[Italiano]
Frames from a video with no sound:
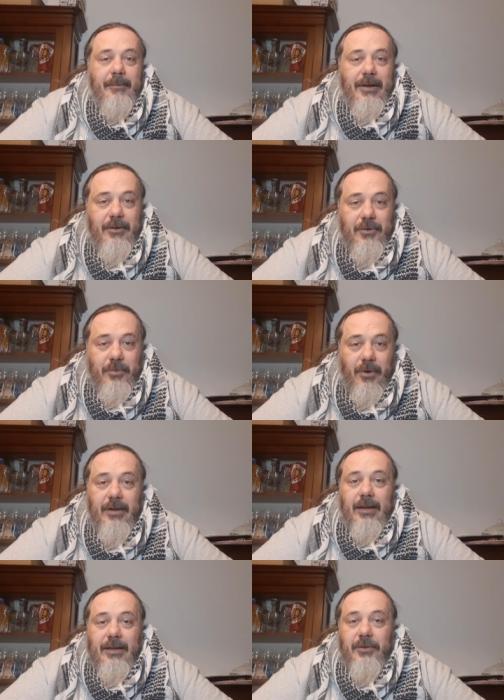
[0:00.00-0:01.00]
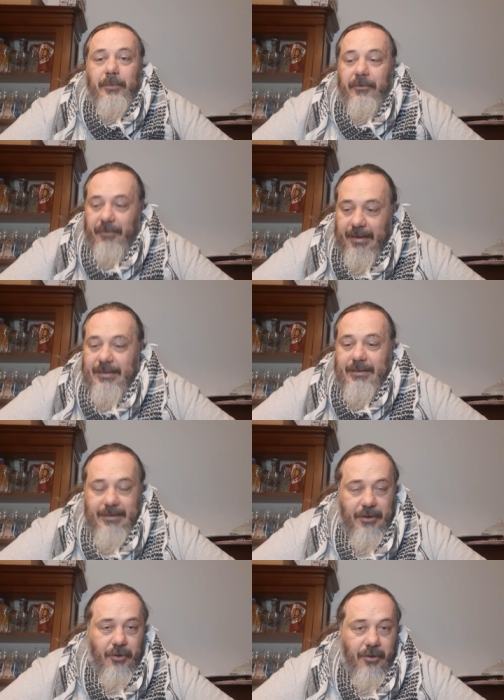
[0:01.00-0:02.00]
mano ai tuoi e dopo 20
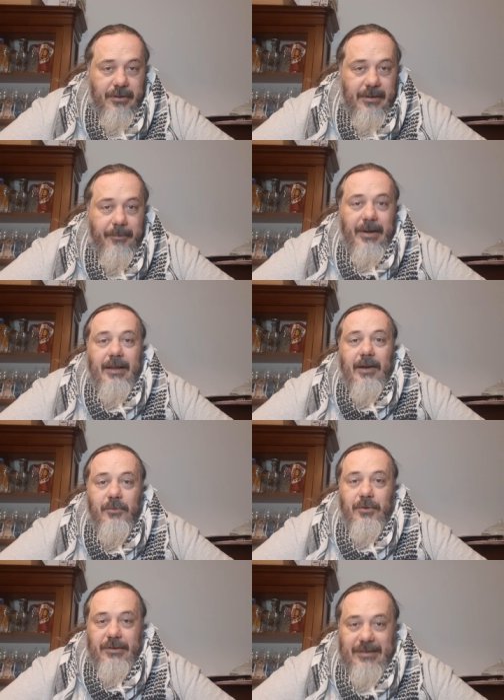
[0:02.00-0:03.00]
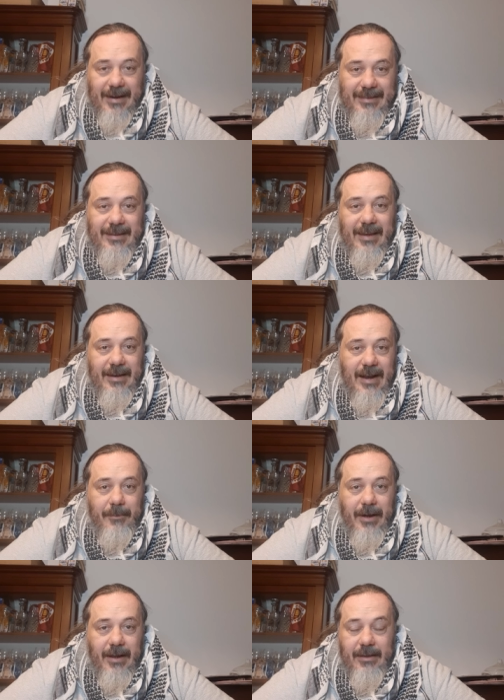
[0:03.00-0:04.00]
secondi perché uno ti trattiene la
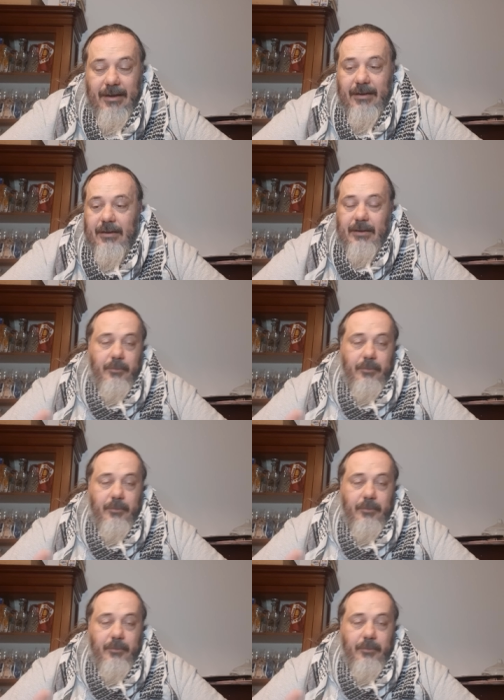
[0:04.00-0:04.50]
maglia,